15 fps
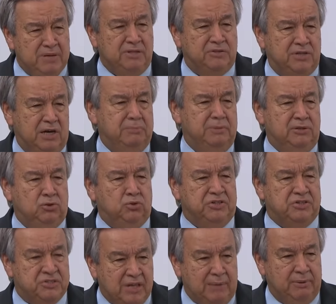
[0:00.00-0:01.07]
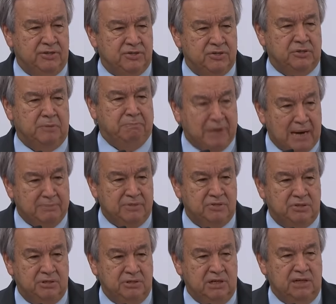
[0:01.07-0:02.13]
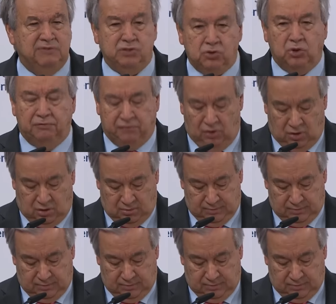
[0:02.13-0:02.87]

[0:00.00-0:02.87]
que l'exception. Nous devons tous être